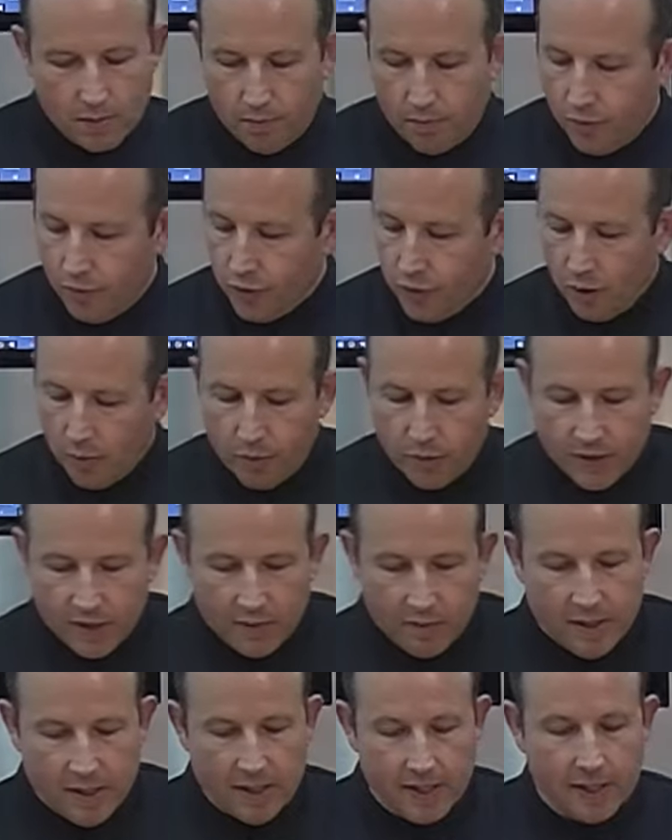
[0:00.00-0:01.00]
Plusieurs
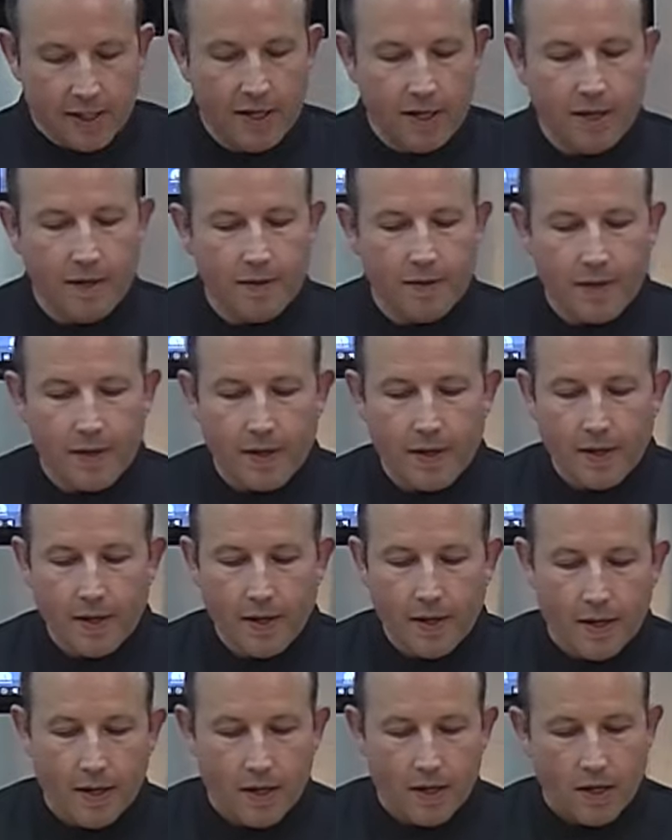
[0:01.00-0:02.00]
possibilités.
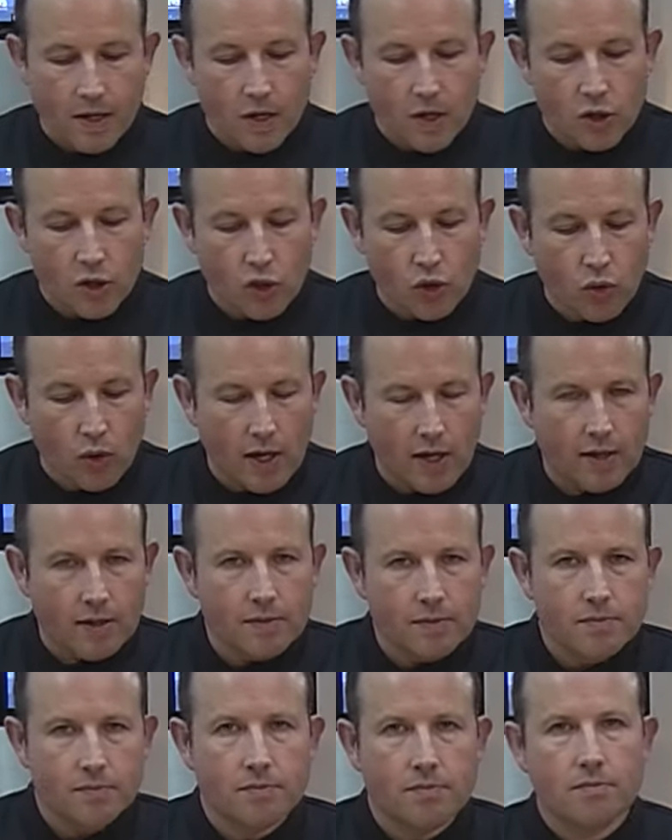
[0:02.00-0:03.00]
Soit
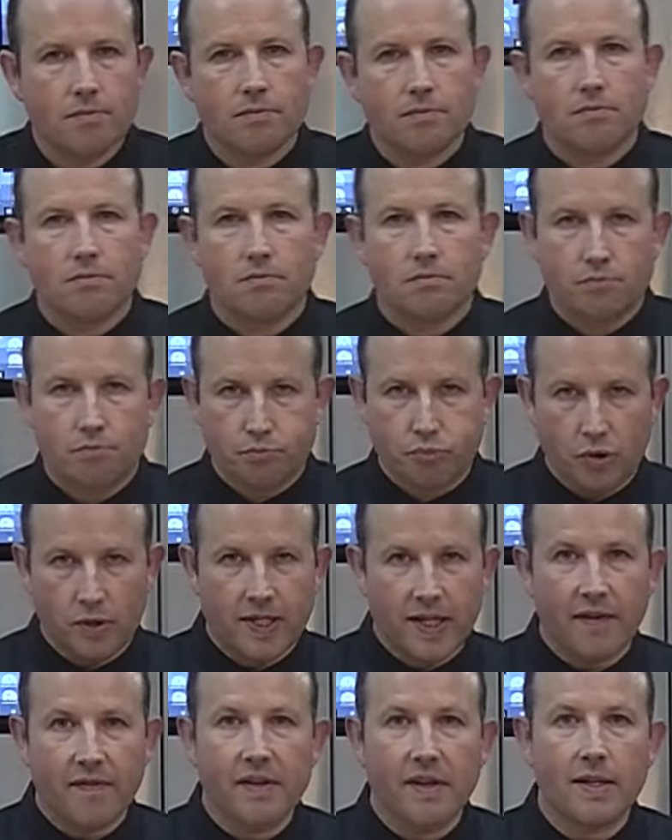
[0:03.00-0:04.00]
pour
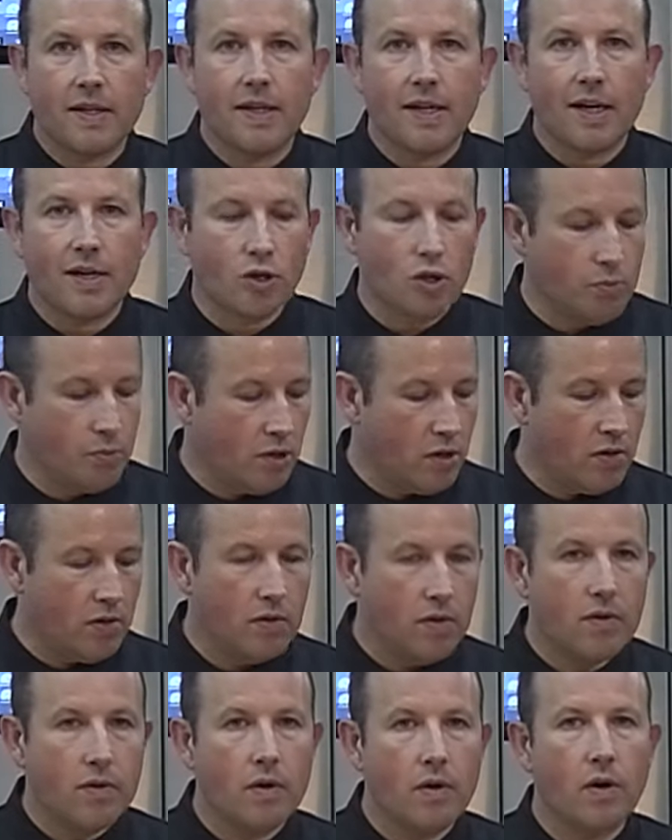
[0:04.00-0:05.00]
servir directement
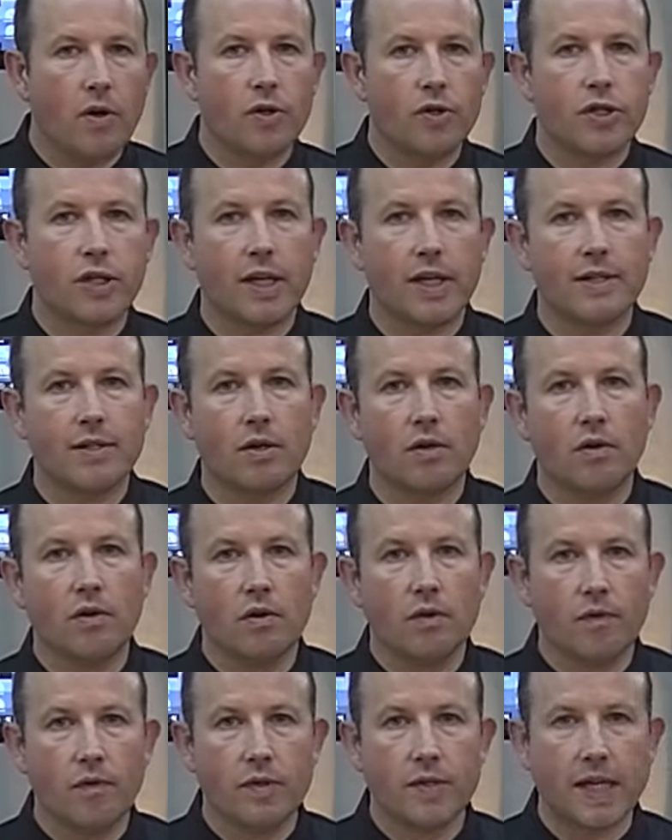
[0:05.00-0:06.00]
en dressant
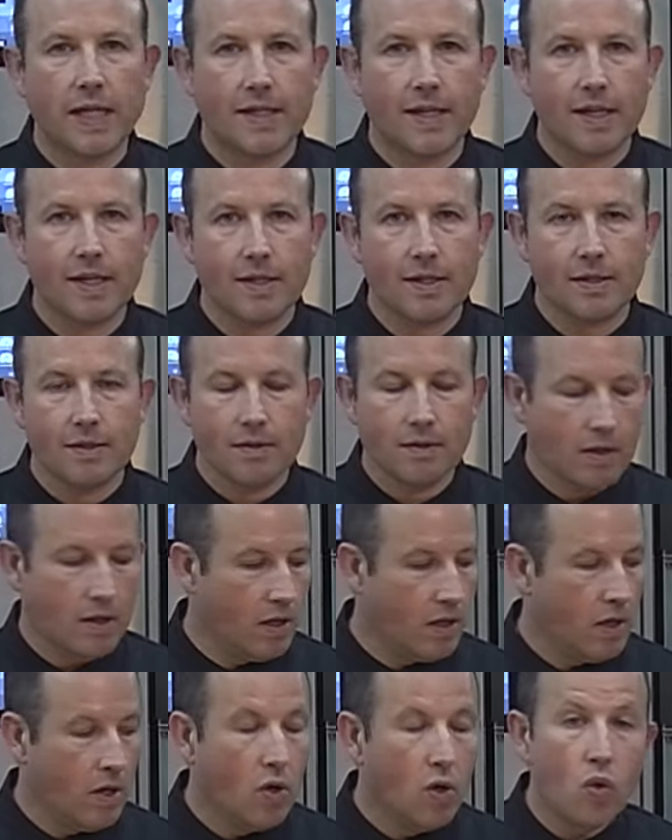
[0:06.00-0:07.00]
vos assiettes,
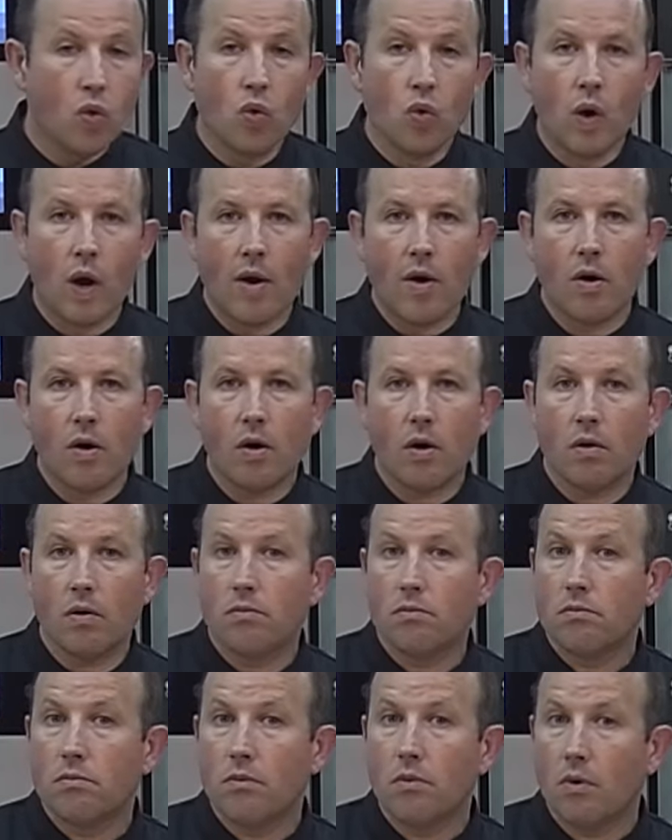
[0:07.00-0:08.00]
ou alors
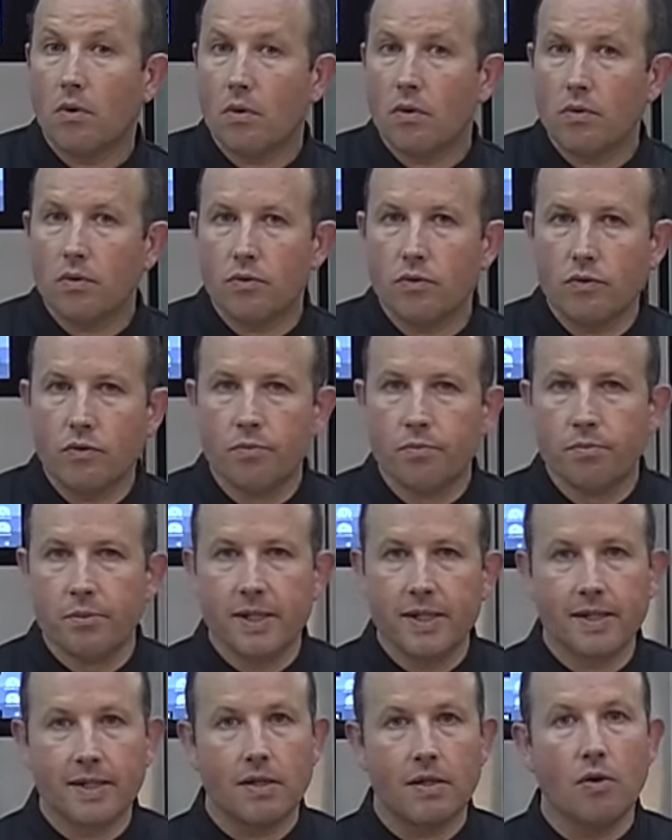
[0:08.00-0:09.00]
une
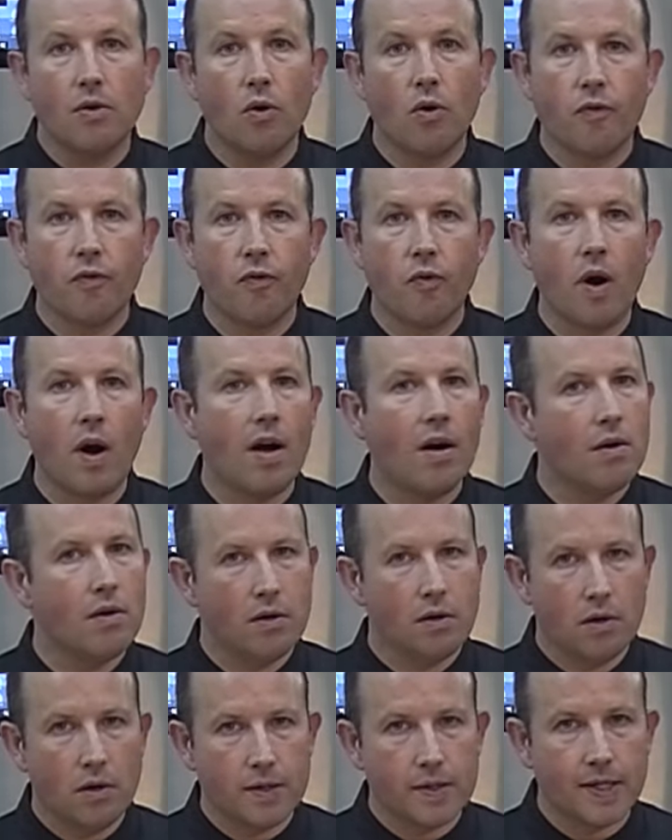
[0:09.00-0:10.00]
mise au
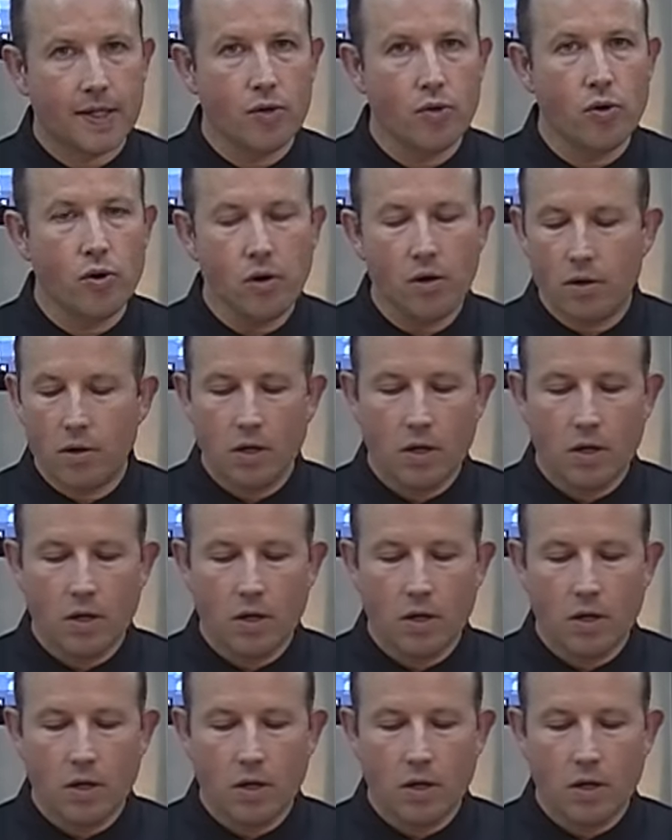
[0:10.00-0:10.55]
froid en cellule.